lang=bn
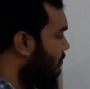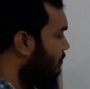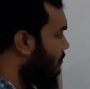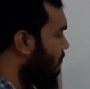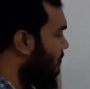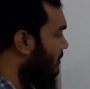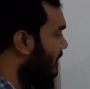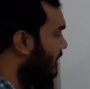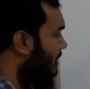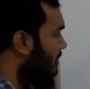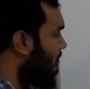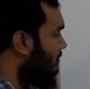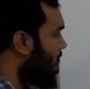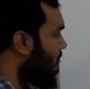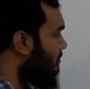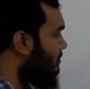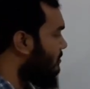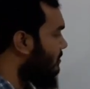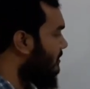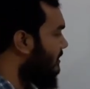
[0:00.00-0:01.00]
টু আর টু
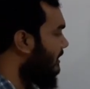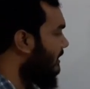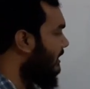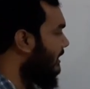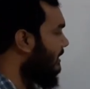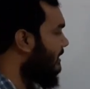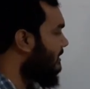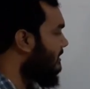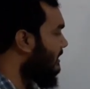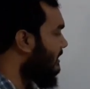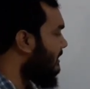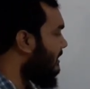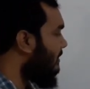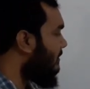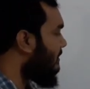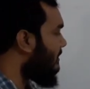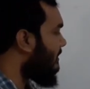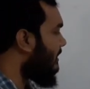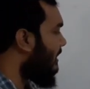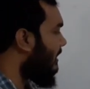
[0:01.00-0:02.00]
যদি কেটে যায়
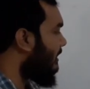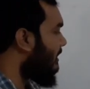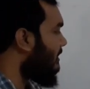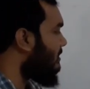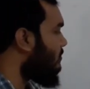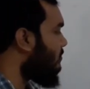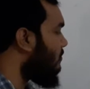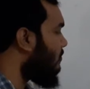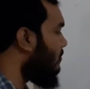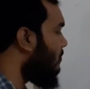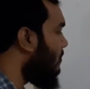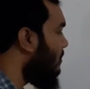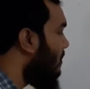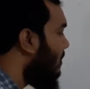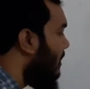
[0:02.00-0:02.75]
তাহলে থাকে শুধু